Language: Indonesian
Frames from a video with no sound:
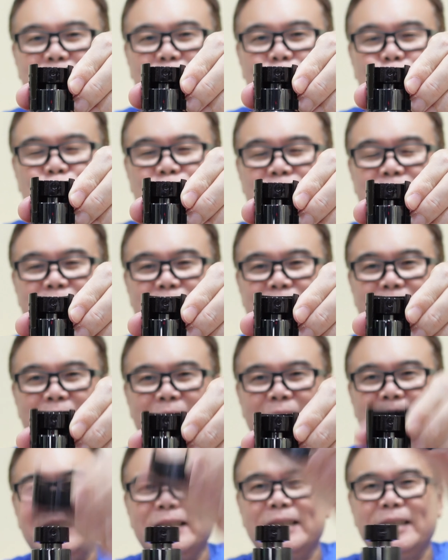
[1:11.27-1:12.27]

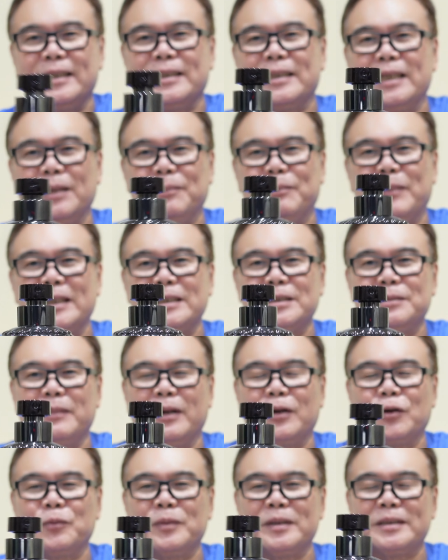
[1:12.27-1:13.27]
penguncinya, dilepas
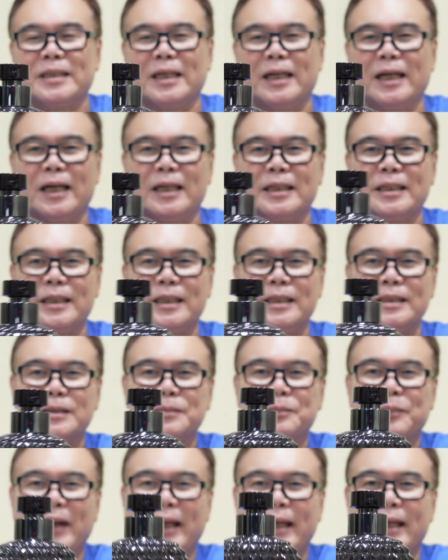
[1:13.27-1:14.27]
baru bisa di
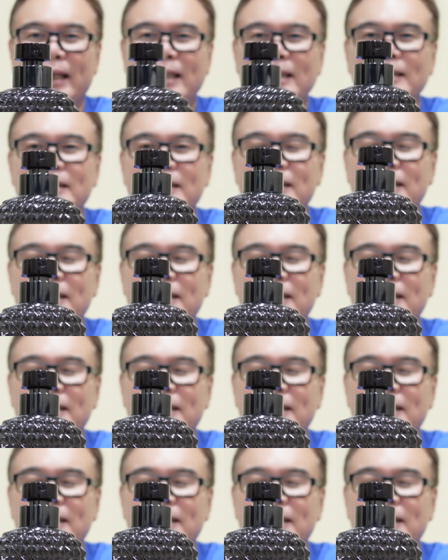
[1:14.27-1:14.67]
spray ya.